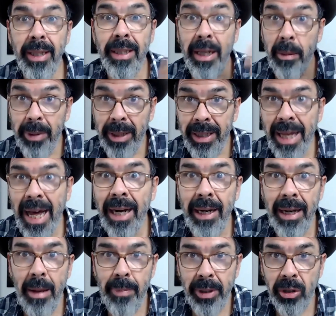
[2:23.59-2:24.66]
interpretar
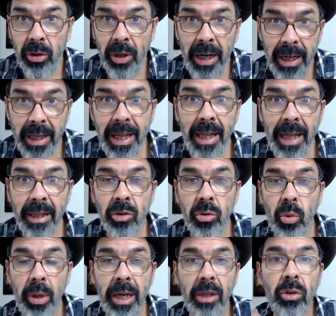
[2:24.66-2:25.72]
en la personalidad
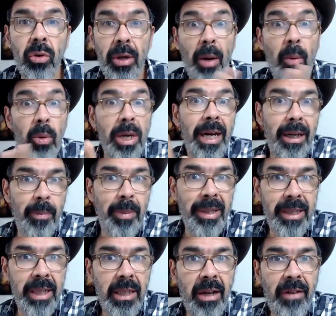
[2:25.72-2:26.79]
del sujeto la voy a
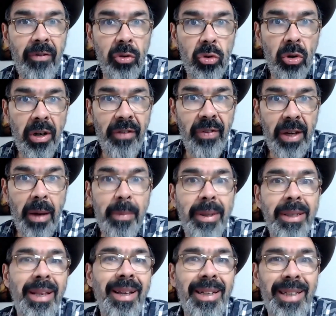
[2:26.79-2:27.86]
representar
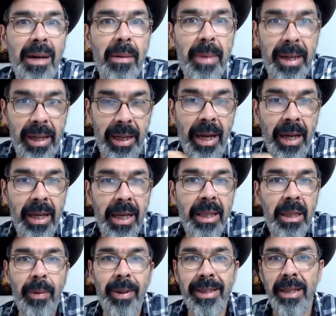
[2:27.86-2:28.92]
fotográficamente de tal manera
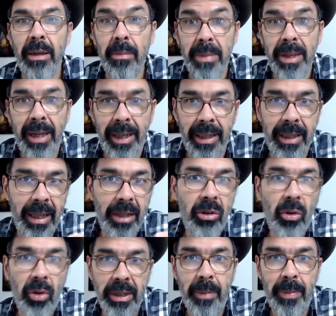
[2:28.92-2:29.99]
y este va a ser mi
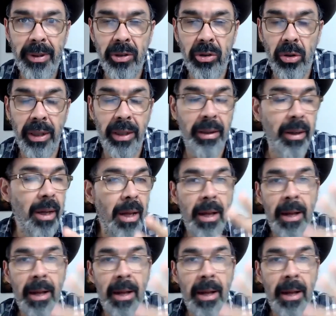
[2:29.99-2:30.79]
retrato de esa persona.